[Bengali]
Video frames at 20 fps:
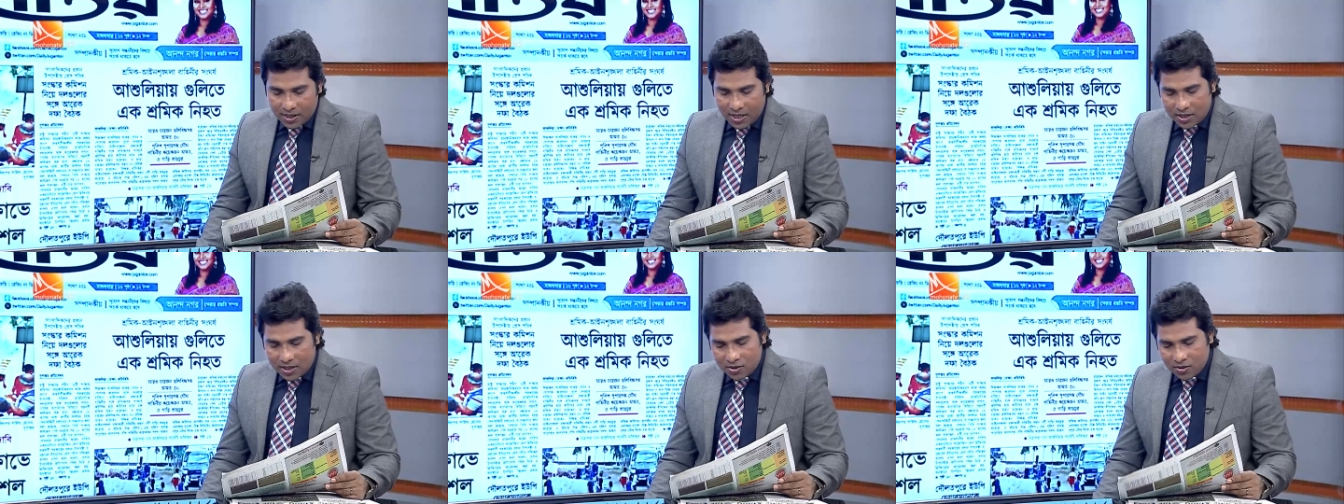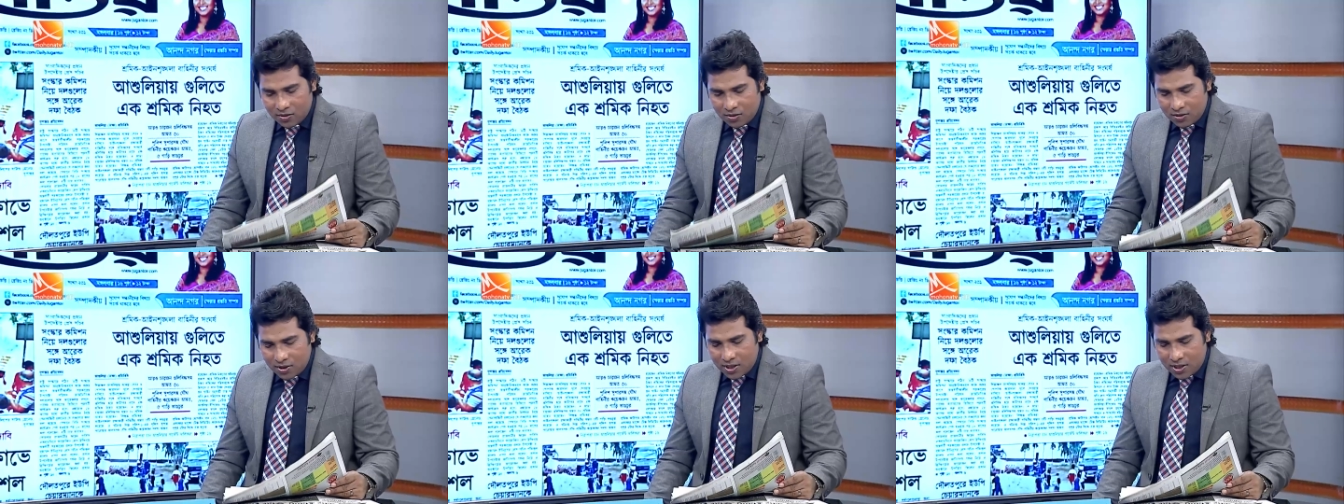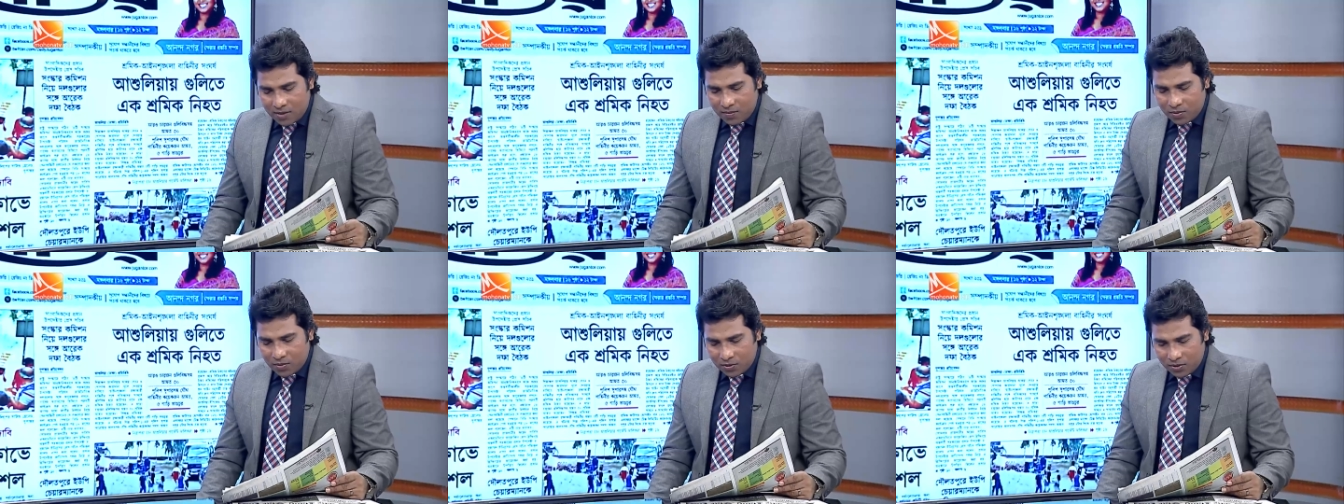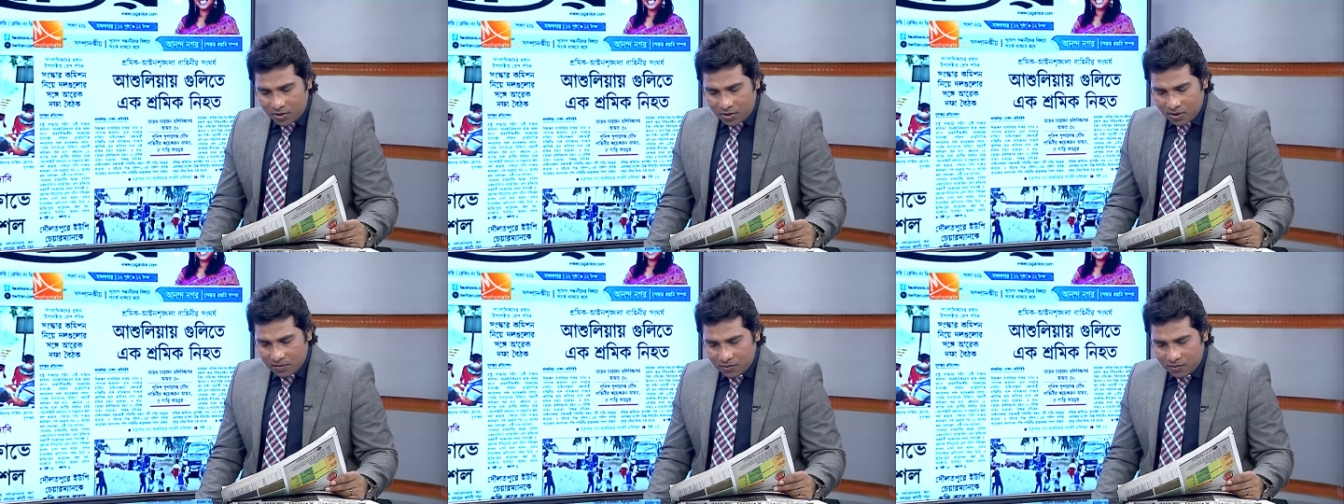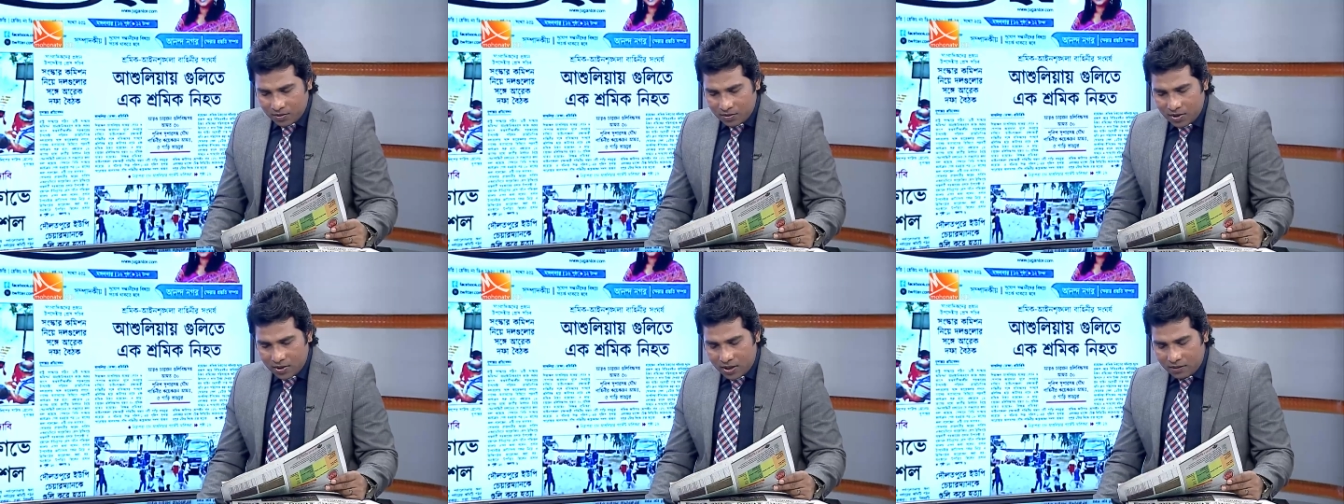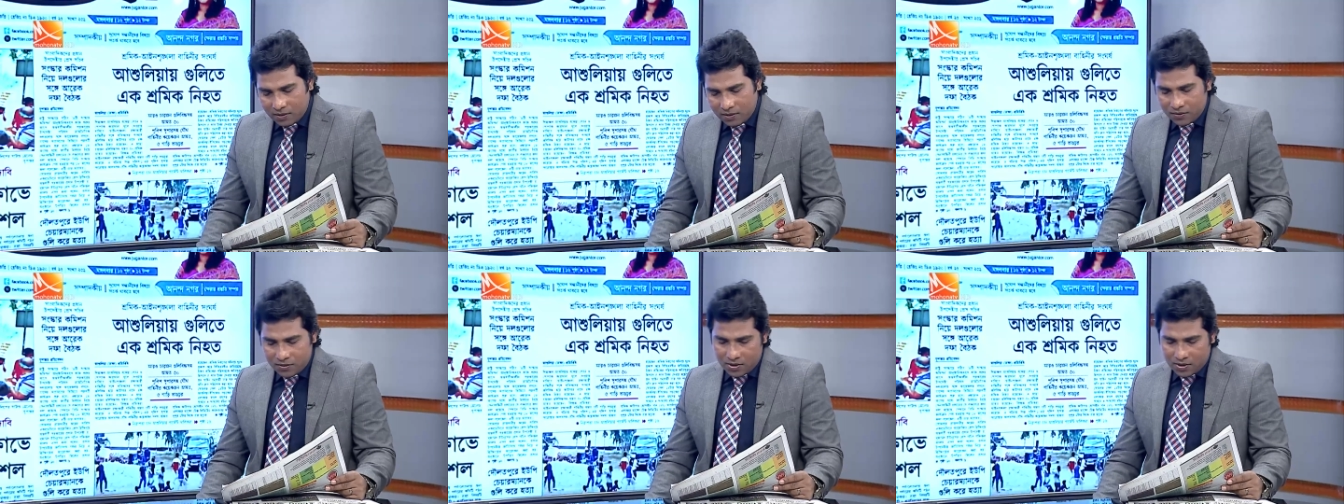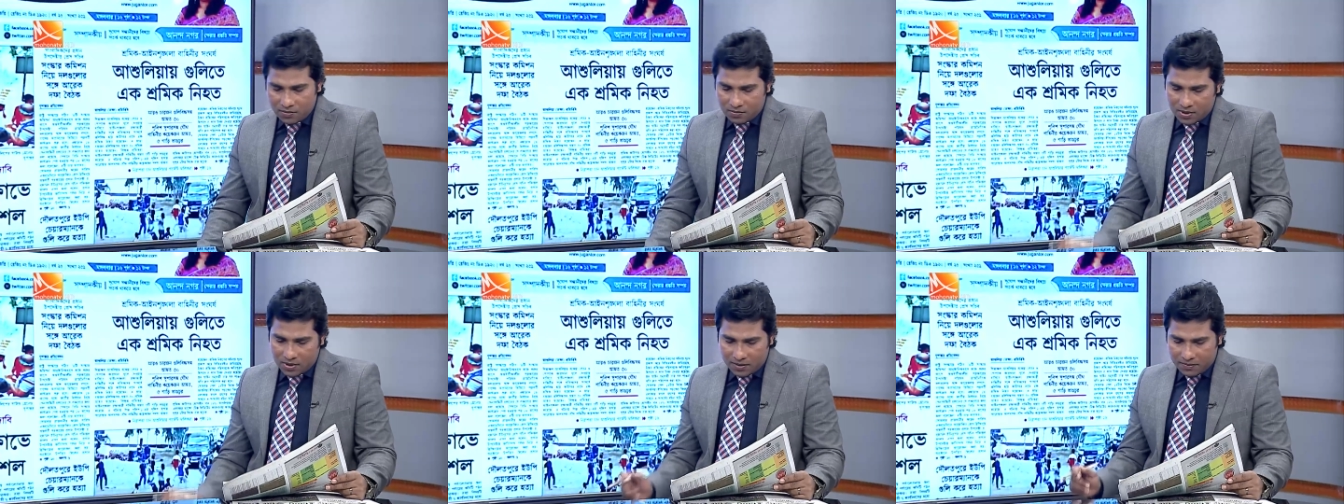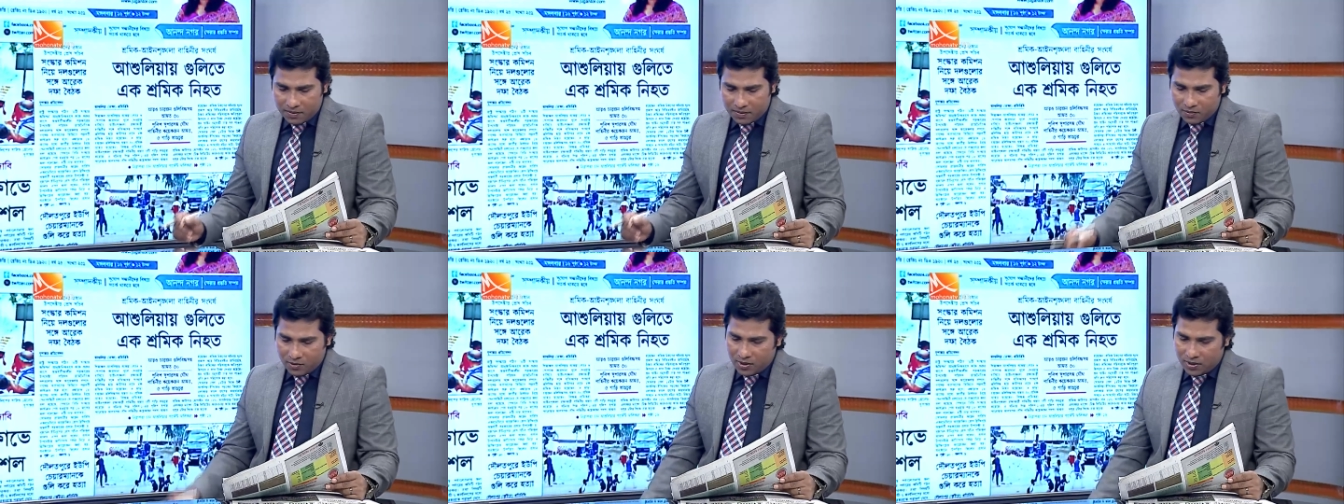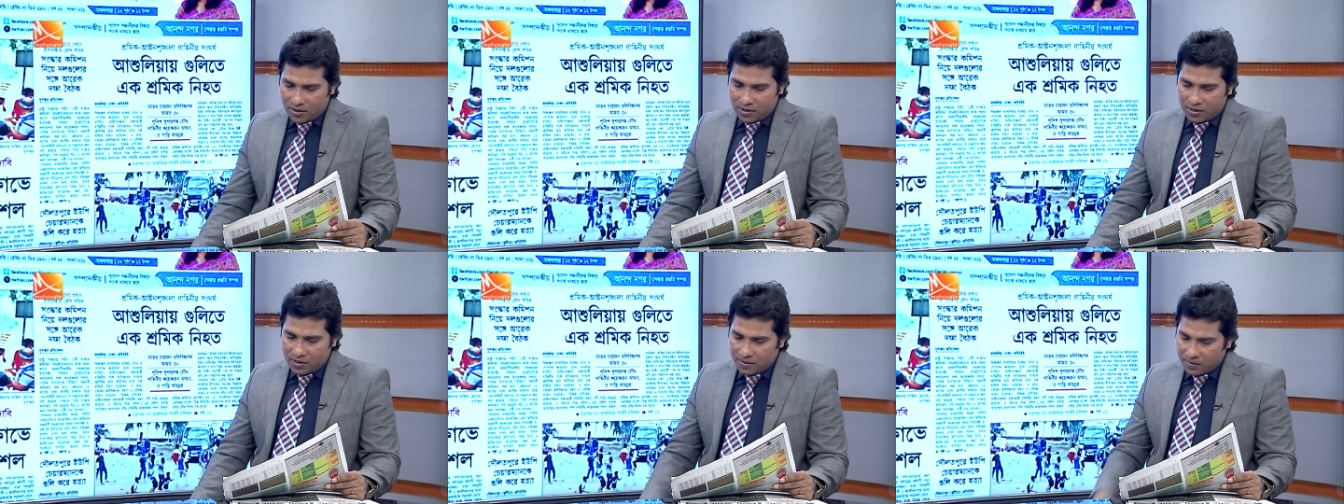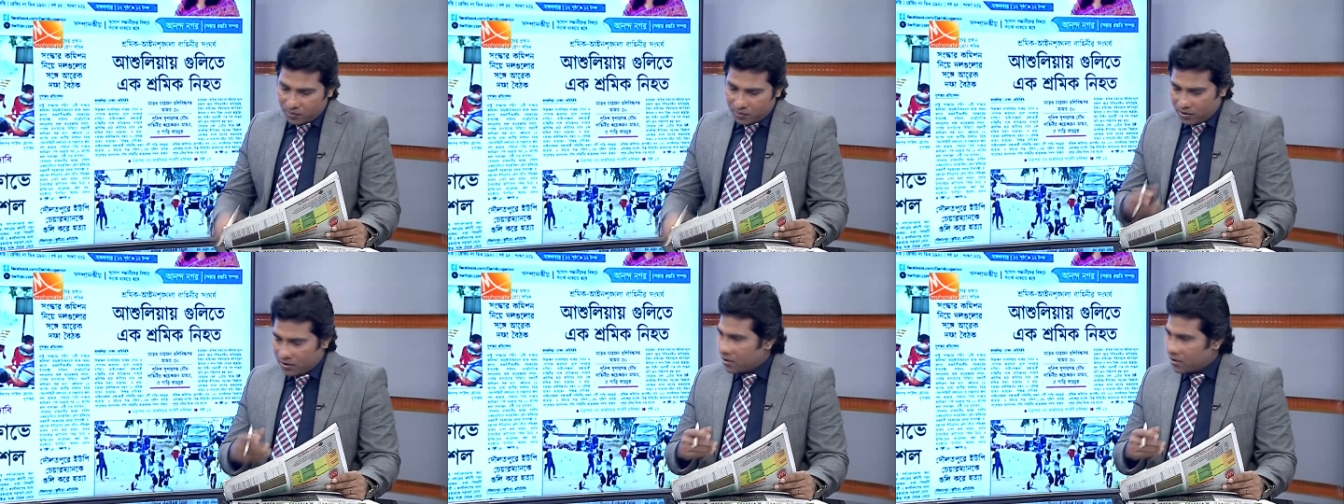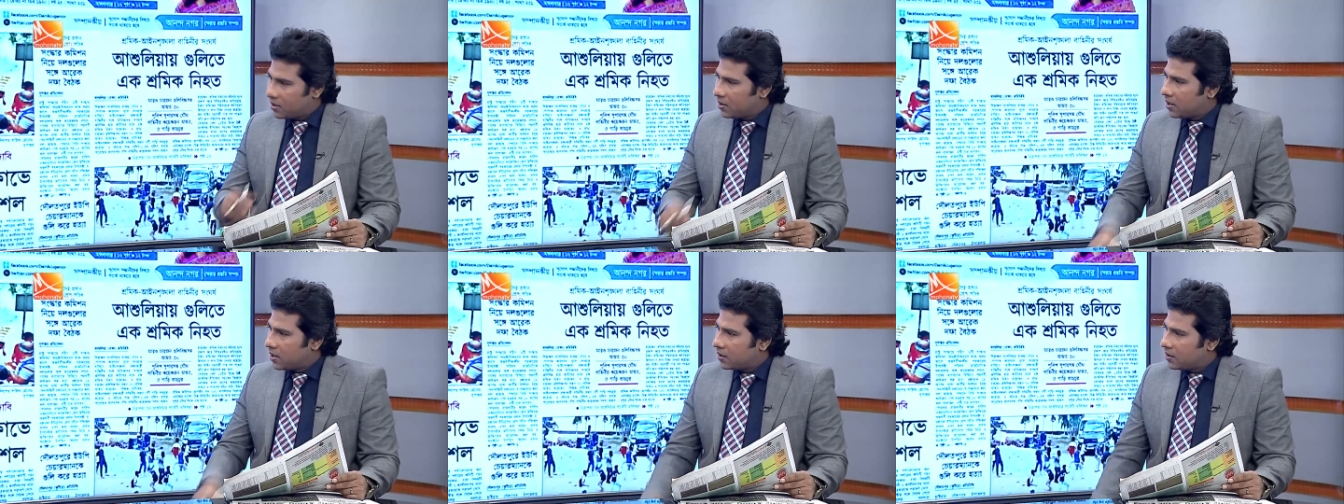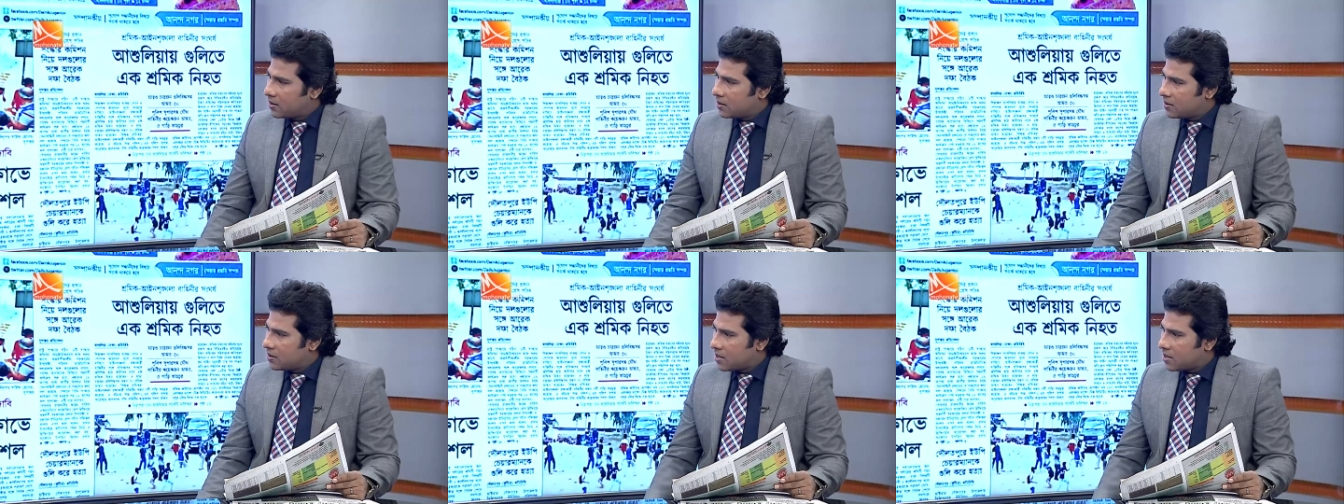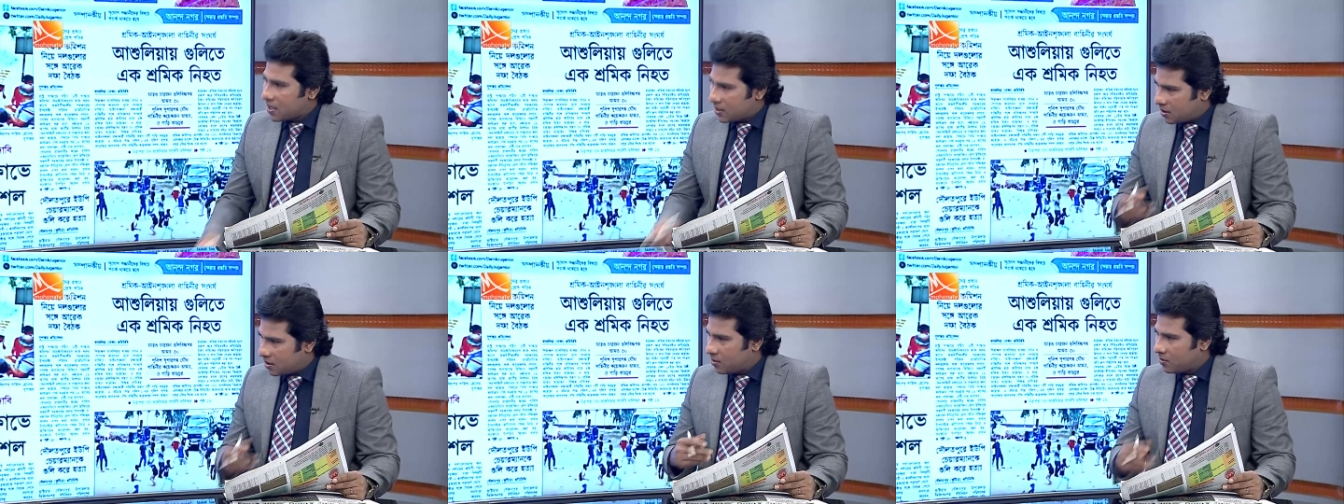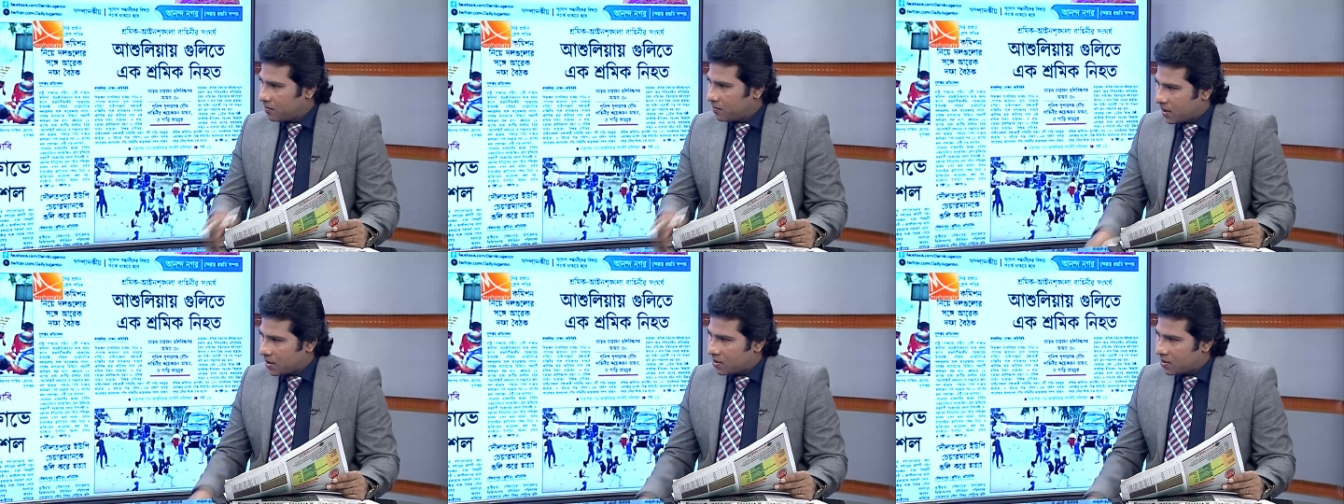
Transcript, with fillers: কার্যকর কি পদক্ষেপগুলো নেওয়া উচিত বলে আপনি মনে করেন আমরা প্রতিদিনই দেখতেছি যে আজকেও